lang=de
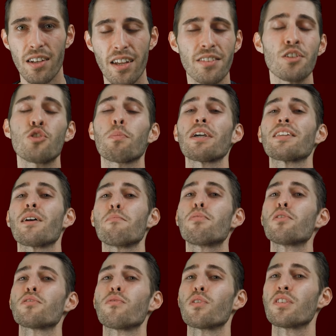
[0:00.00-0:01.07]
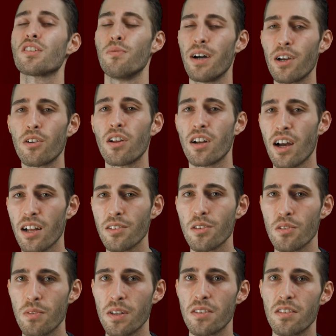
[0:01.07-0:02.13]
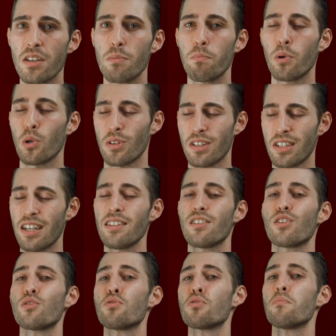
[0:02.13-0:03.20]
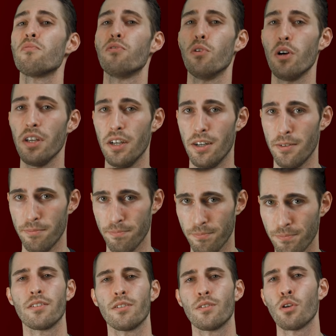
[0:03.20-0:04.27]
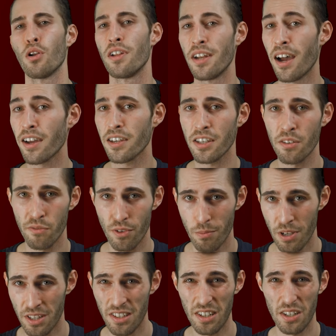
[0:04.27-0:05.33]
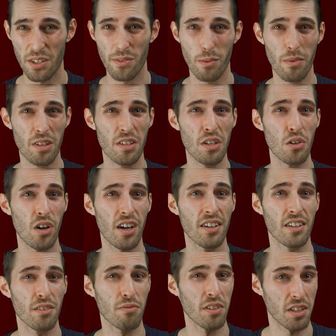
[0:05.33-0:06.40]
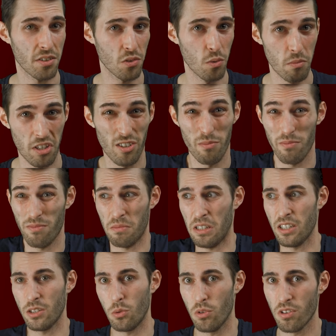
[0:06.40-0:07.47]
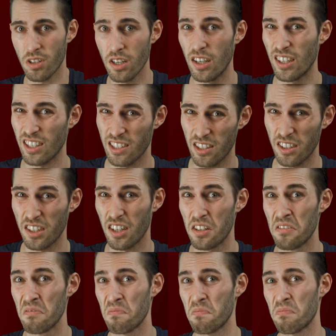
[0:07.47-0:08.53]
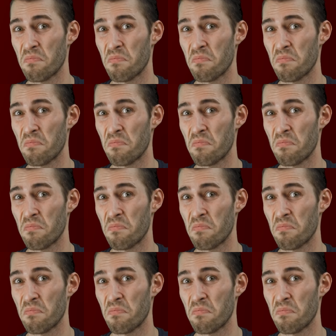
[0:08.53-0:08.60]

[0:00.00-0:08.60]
Das entspricht einem Plus von 228% zum Vorjahr. Tolle Nachrichten für Mercedes, wenn man sich noch an das Fiasko mit dem EQC erinnern kann.